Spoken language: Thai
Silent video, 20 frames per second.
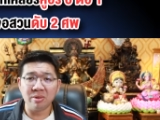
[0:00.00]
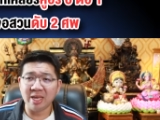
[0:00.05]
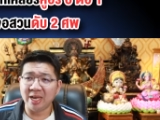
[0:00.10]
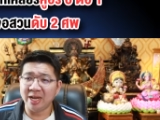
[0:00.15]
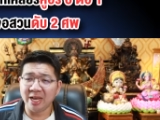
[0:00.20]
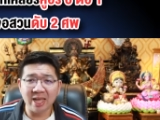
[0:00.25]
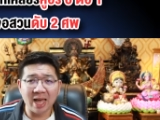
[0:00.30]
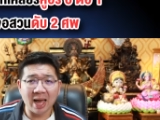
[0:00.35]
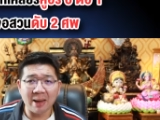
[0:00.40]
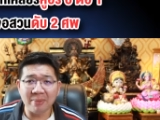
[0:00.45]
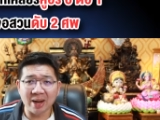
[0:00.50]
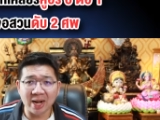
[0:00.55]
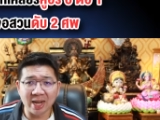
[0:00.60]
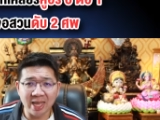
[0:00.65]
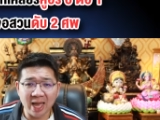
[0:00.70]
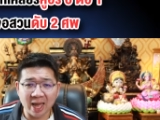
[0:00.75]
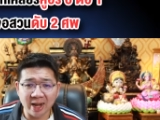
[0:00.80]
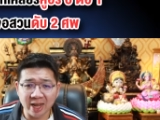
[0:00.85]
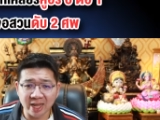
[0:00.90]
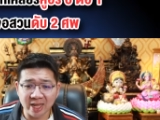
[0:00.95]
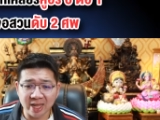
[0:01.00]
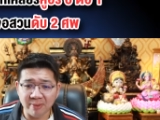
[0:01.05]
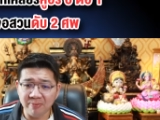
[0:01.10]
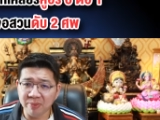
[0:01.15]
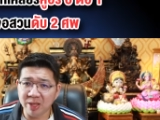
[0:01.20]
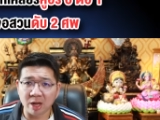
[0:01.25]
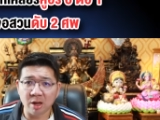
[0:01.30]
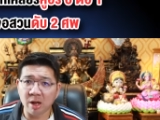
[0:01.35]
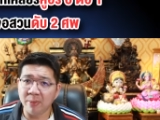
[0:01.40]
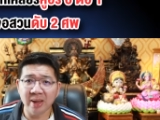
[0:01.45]
กิริยามารยาทในคลิป
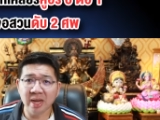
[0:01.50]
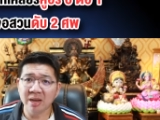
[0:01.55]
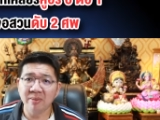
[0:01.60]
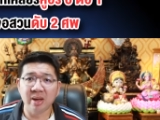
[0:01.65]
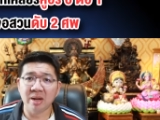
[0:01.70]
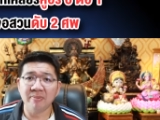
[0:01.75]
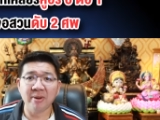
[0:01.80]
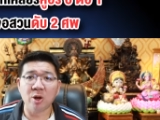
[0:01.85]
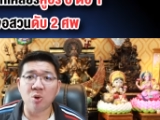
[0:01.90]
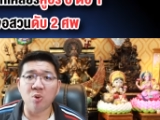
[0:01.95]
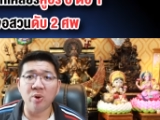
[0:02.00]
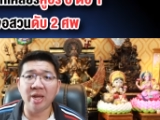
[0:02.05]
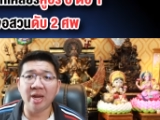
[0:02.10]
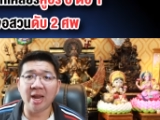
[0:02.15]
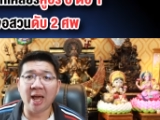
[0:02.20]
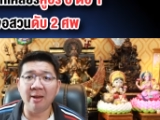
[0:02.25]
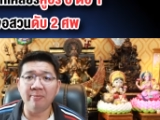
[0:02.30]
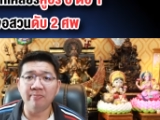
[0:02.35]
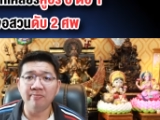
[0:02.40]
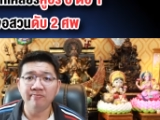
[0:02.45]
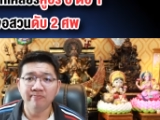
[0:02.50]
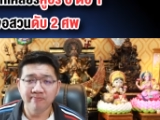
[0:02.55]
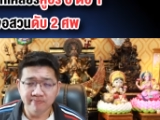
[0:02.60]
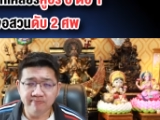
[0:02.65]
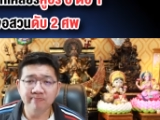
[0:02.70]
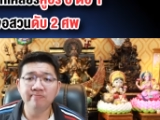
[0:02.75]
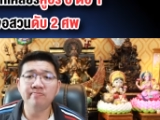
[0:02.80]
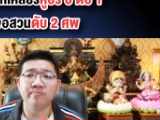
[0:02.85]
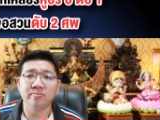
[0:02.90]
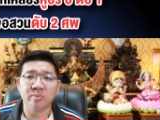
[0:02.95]
เนี่ย ก็ไม่ได้เหมือนไปคุยนะ
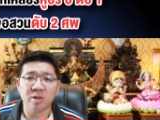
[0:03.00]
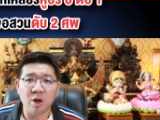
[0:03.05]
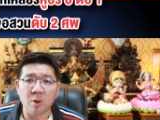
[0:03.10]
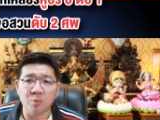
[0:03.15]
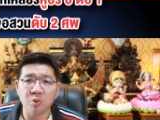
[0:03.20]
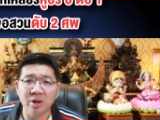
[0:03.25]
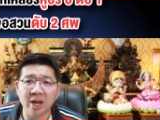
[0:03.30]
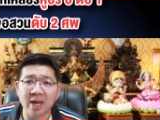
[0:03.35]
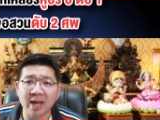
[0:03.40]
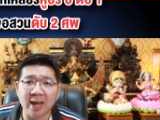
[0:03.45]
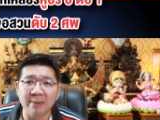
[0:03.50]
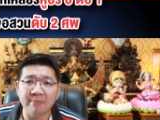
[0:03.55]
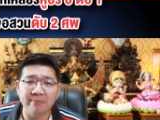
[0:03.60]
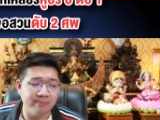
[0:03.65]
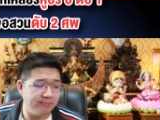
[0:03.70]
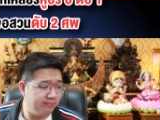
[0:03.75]
อืมขอบคุณนะครับ